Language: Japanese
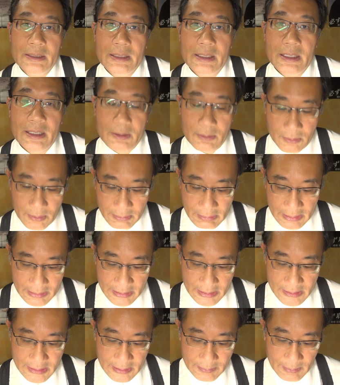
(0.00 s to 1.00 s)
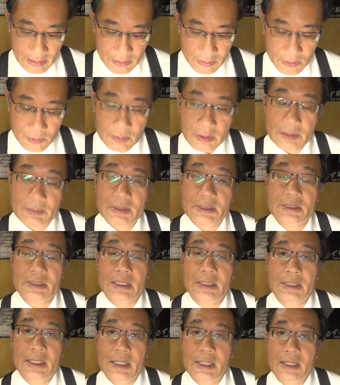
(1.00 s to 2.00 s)
でこれは現在もあると思いま
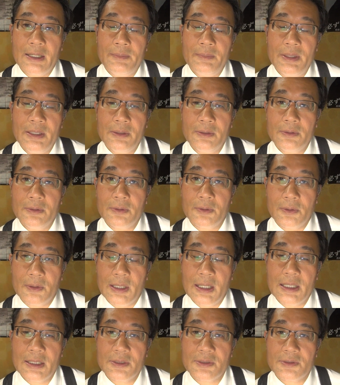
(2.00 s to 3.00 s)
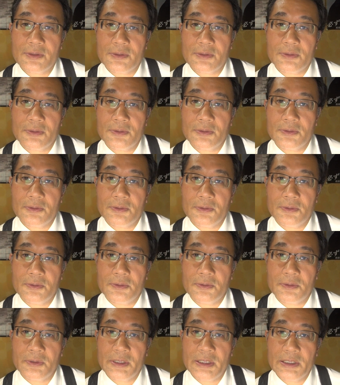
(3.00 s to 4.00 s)
すが中目黒発広
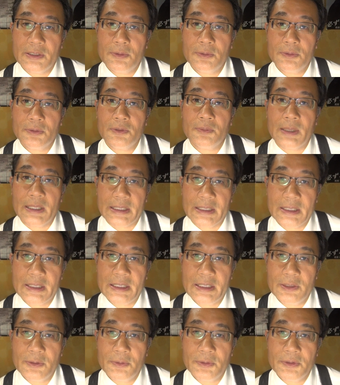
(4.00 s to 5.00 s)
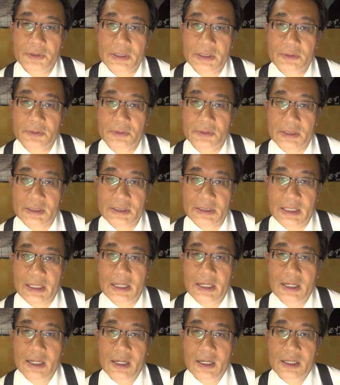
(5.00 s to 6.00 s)
尾止まり広行きというです
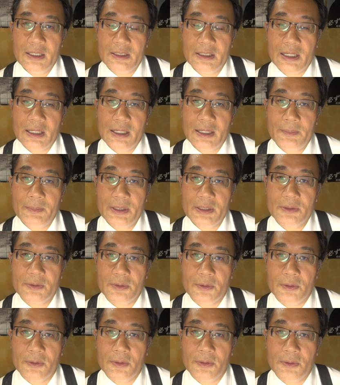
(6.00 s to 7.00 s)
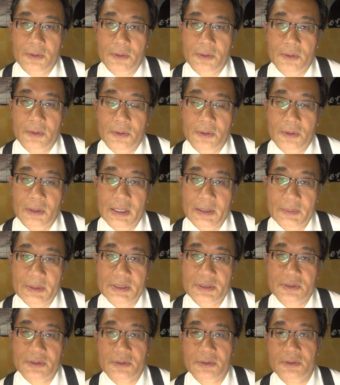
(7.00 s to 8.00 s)
ね中目黒恵比
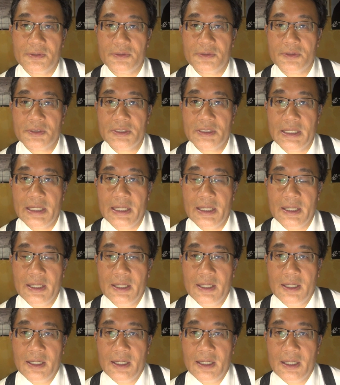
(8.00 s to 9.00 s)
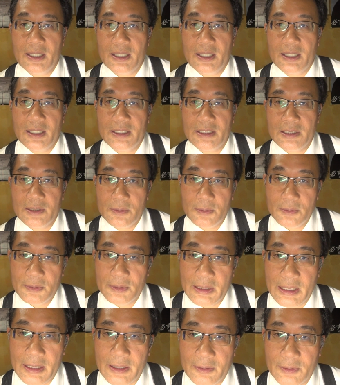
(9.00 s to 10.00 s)
寿そして、えー、広
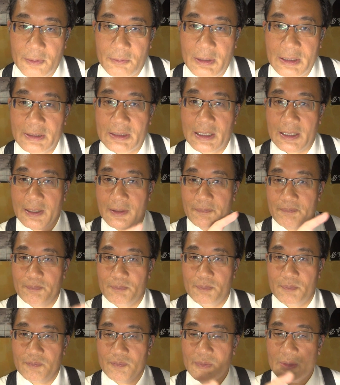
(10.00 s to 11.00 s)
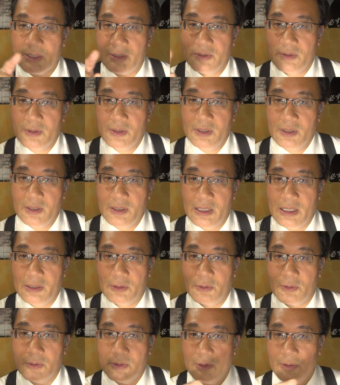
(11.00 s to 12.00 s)
尾でとわずかあ
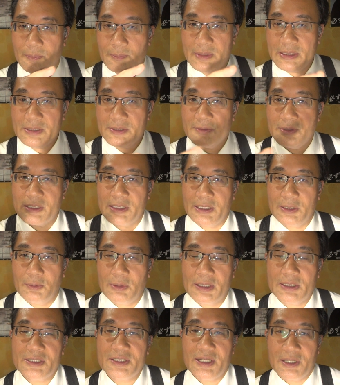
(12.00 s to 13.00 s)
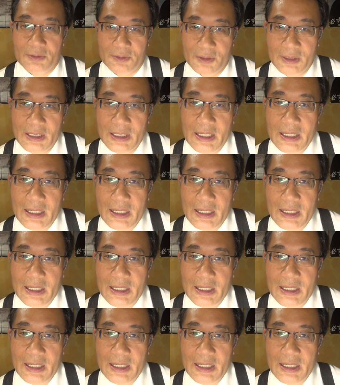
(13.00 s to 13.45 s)
の3つの駅で終わっちゃう、